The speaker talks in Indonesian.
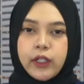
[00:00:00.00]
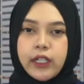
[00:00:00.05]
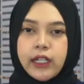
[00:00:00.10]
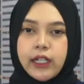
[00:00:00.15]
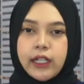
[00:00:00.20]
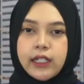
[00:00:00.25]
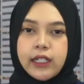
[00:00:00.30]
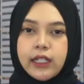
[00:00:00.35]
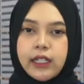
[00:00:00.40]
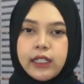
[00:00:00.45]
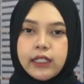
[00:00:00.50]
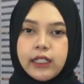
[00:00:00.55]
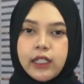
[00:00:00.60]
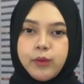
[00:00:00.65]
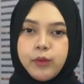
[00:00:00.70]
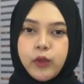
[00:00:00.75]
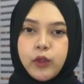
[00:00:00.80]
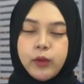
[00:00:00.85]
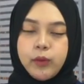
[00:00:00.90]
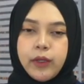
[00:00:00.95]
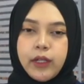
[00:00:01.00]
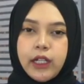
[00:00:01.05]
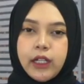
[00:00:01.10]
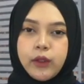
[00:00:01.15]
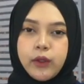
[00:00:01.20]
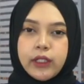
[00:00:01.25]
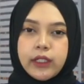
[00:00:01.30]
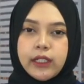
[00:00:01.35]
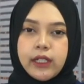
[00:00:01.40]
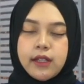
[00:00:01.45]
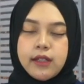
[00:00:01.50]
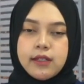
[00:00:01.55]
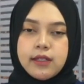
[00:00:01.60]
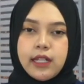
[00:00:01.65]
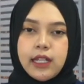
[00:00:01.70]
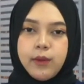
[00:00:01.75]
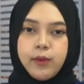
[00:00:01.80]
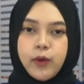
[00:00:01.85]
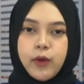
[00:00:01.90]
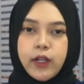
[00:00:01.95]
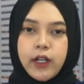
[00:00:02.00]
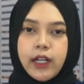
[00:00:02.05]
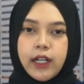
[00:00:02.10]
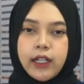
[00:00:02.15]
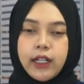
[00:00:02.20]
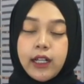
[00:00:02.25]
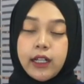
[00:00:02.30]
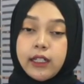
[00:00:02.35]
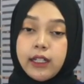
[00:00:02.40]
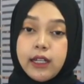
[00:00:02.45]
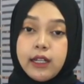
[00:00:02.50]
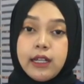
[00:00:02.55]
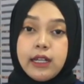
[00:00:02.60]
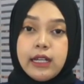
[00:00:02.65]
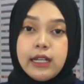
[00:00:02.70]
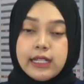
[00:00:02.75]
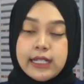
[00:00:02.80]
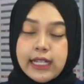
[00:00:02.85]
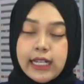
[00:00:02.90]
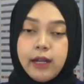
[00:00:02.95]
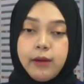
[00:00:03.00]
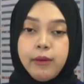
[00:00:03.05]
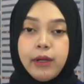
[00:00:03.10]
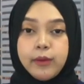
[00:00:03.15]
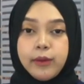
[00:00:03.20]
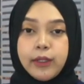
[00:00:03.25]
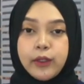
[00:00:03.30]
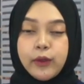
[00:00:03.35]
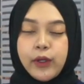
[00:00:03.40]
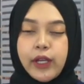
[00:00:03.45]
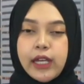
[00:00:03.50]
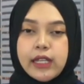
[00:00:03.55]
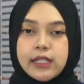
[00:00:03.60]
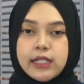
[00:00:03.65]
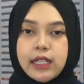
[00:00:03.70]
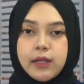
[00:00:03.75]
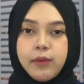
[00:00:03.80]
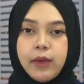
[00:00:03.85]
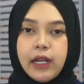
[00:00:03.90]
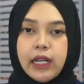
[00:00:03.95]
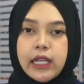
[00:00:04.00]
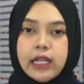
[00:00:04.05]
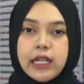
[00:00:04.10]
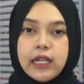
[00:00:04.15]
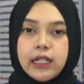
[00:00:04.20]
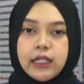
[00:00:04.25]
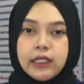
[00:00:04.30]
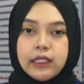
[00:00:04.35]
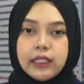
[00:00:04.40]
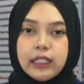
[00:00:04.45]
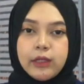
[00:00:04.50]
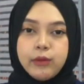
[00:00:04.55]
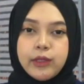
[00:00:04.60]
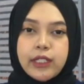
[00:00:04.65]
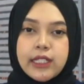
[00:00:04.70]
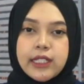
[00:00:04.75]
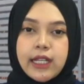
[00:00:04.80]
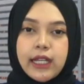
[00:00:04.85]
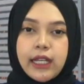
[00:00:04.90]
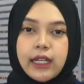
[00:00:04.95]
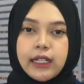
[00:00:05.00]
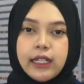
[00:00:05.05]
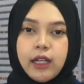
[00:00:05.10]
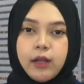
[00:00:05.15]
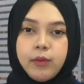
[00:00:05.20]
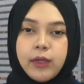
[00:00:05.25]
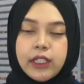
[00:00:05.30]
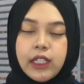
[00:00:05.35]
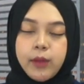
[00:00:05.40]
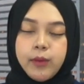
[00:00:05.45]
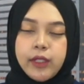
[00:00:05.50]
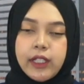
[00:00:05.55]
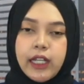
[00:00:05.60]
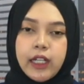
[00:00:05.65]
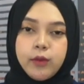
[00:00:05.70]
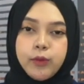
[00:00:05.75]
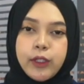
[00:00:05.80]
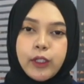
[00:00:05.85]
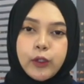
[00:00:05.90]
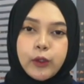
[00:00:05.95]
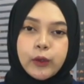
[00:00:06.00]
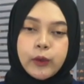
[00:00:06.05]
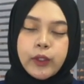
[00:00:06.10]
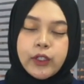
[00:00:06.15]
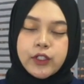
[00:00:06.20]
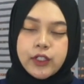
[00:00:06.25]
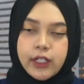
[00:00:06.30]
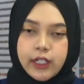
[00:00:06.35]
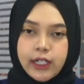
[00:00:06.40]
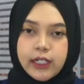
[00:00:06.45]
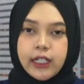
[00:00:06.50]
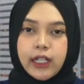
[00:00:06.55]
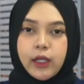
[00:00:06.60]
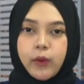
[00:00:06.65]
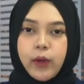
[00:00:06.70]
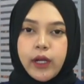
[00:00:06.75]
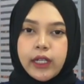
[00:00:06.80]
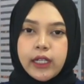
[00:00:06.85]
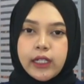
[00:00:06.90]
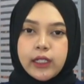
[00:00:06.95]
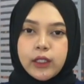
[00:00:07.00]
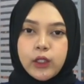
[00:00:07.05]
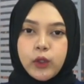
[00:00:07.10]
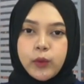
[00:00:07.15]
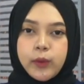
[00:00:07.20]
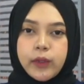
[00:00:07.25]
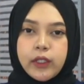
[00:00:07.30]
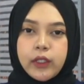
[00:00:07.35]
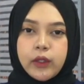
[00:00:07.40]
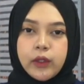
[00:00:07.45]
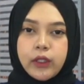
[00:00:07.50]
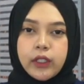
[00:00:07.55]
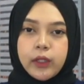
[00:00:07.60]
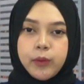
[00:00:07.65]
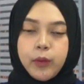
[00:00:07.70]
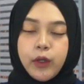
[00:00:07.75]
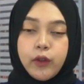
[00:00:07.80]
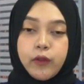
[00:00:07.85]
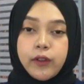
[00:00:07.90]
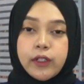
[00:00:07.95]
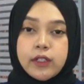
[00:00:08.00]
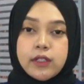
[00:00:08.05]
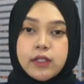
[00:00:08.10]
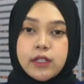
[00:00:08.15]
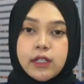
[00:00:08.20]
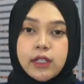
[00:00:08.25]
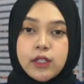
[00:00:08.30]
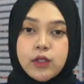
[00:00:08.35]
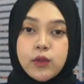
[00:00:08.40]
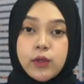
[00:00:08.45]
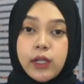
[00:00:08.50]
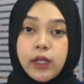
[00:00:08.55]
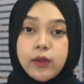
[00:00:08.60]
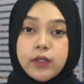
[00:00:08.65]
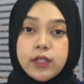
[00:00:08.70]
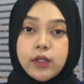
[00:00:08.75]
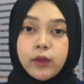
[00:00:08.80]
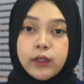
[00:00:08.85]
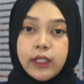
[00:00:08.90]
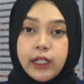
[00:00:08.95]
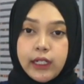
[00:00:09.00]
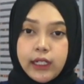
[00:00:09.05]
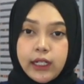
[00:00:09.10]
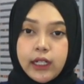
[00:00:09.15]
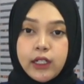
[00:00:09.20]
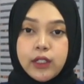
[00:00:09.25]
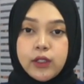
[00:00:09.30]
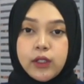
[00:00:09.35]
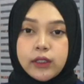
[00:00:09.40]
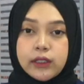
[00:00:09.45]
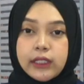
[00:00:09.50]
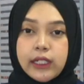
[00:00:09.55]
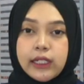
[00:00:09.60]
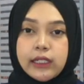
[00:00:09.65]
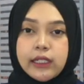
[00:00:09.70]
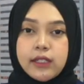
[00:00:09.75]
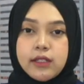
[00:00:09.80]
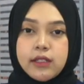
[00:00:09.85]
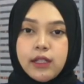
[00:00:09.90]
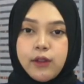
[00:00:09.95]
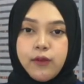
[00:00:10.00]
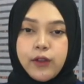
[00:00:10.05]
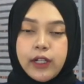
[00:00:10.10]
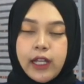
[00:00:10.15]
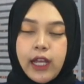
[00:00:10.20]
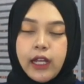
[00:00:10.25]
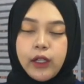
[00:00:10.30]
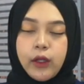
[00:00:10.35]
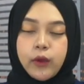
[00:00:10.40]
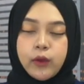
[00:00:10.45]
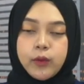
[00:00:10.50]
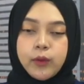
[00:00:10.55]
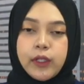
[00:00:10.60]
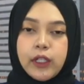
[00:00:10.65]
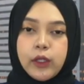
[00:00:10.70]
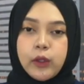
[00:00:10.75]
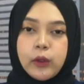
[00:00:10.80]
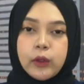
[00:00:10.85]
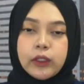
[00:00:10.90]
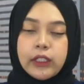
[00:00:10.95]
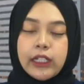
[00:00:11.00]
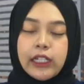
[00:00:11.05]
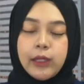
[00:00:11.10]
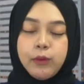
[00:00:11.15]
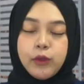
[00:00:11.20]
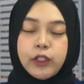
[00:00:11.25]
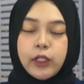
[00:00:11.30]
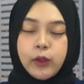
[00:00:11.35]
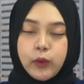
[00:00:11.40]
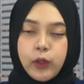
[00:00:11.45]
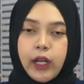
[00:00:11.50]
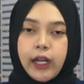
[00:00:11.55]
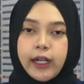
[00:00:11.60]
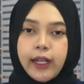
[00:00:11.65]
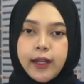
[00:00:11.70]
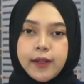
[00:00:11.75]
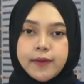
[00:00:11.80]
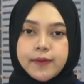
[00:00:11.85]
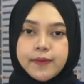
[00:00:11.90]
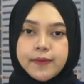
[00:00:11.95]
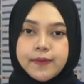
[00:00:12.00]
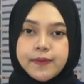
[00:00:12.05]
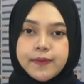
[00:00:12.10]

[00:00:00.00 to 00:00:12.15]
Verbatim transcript: Yungkere dari Tribun Manado atas laporan Anda. Selamat bertugas kembali. Tribuners akan kami tampilkan berikut wawancara dari Wakil Gubernur Provinsi Sulawesi Utara, Dr. Anda Stephen Kadau. Berikut liputannya untuk Anda.